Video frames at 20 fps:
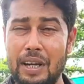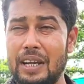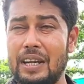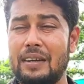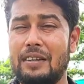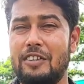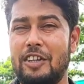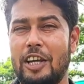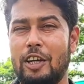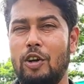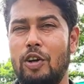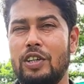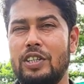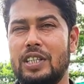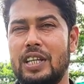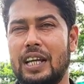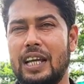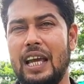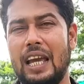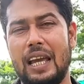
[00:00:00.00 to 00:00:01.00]
ক্লিন
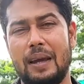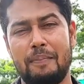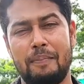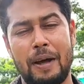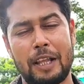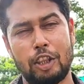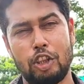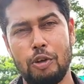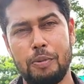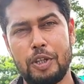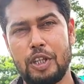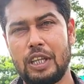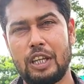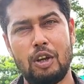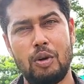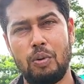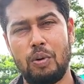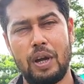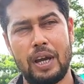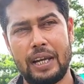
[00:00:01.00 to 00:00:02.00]
টেকনোলজিটাকে মাধ্যমে যদি
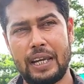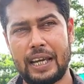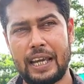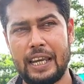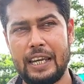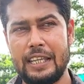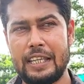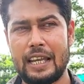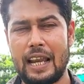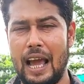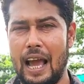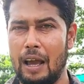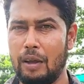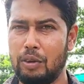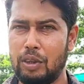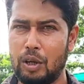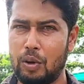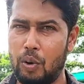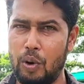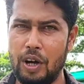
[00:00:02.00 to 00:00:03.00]
কেউ এটাকে নিজের
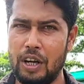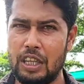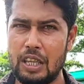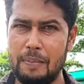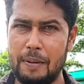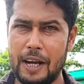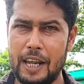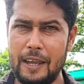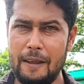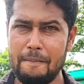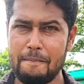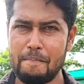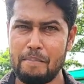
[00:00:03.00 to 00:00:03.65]
আয়ত্তে করে নিতে পারে